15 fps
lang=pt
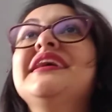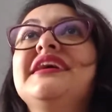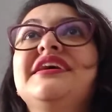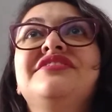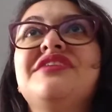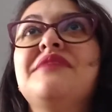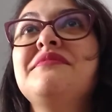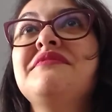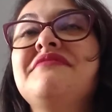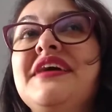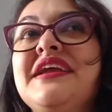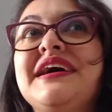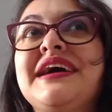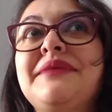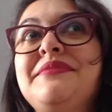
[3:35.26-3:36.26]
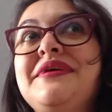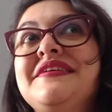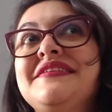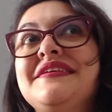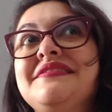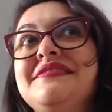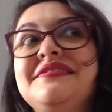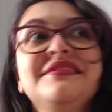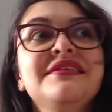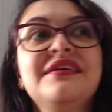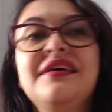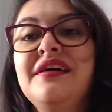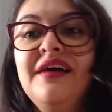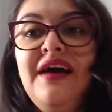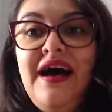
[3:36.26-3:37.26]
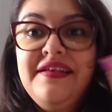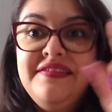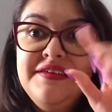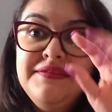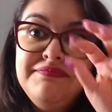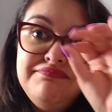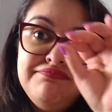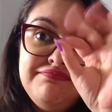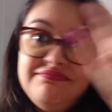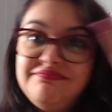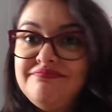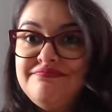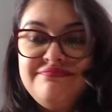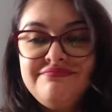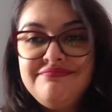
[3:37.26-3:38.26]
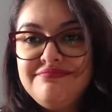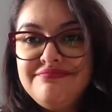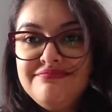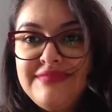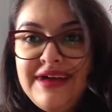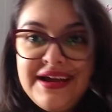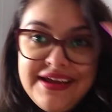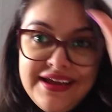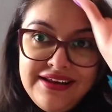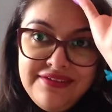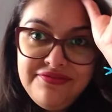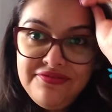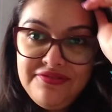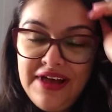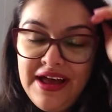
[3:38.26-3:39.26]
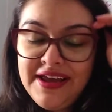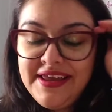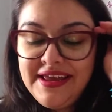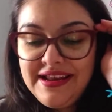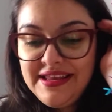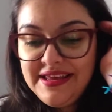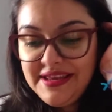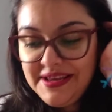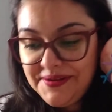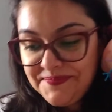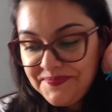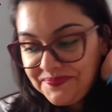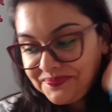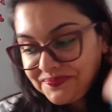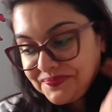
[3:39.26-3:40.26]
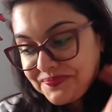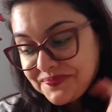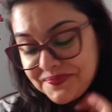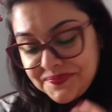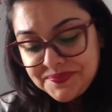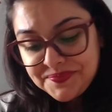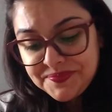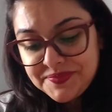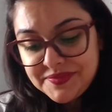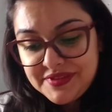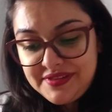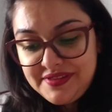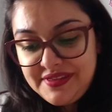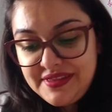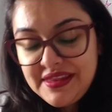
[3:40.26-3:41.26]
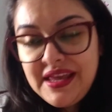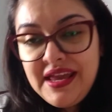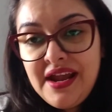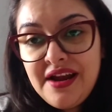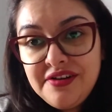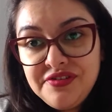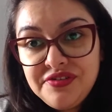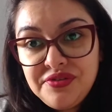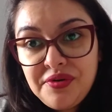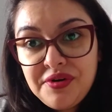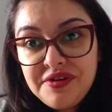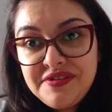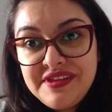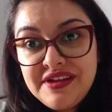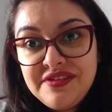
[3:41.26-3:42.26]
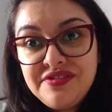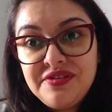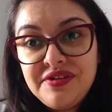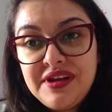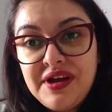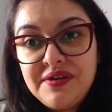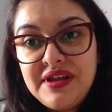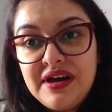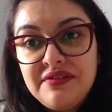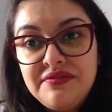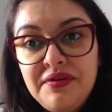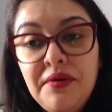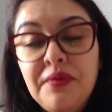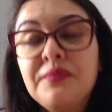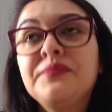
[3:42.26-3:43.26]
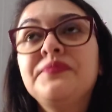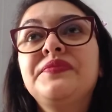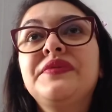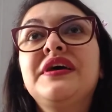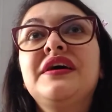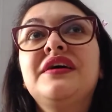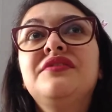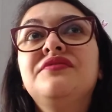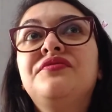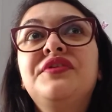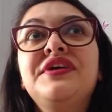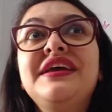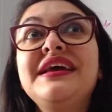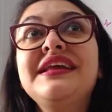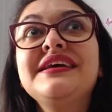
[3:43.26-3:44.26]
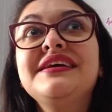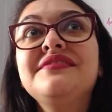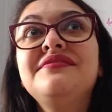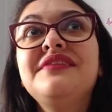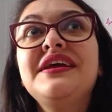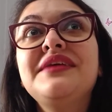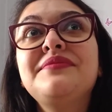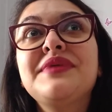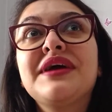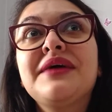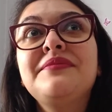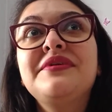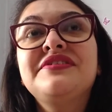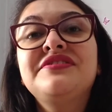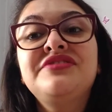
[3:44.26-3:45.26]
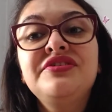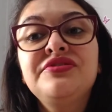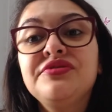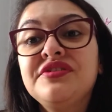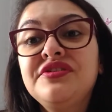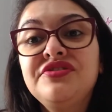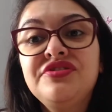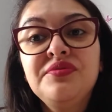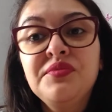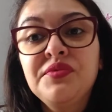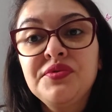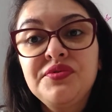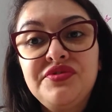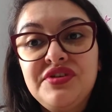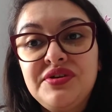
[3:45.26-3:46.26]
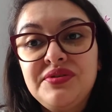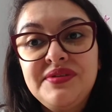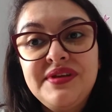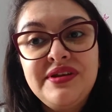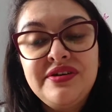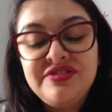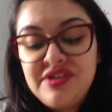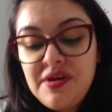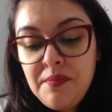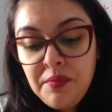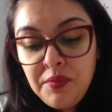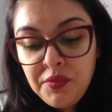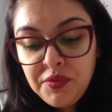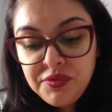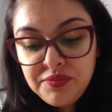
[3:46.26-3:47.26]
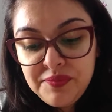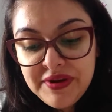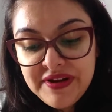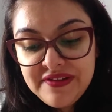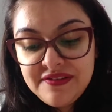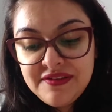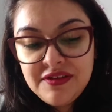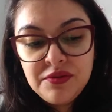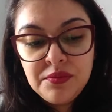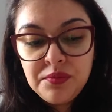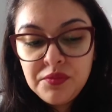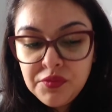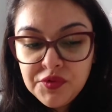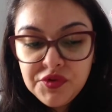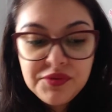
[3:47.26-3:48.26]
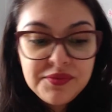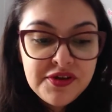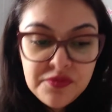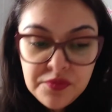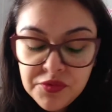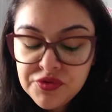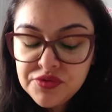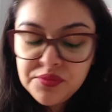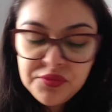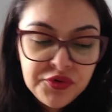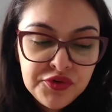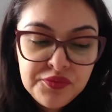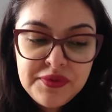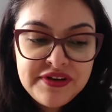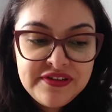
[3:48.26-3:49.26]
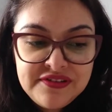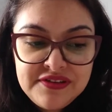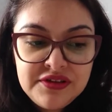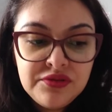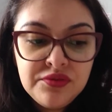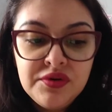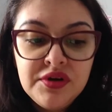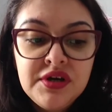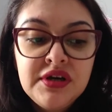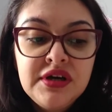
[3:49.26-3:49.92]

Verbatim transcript: E já me vem na cabeça, assim, aquele, aquele hair store tradicional da Avon. Foi ele que veio na minha cabeça. Gente, eu senti muito o cheiro dele. Eu achei muito parecido. Muito, mas muito, muito parecido.